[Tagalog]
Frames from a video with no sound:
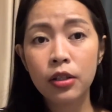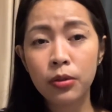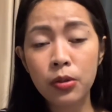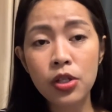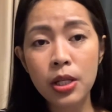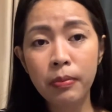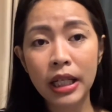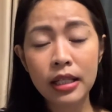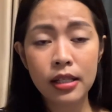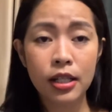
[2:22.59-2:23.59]
dun sa
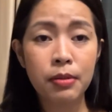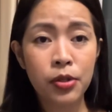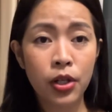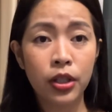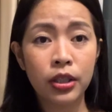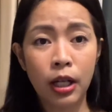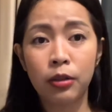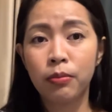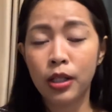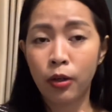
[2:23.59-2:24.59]
my description
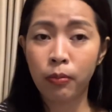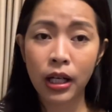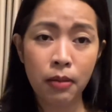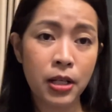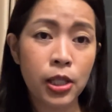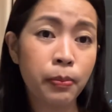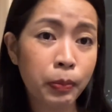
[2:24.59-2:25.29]
down below para mas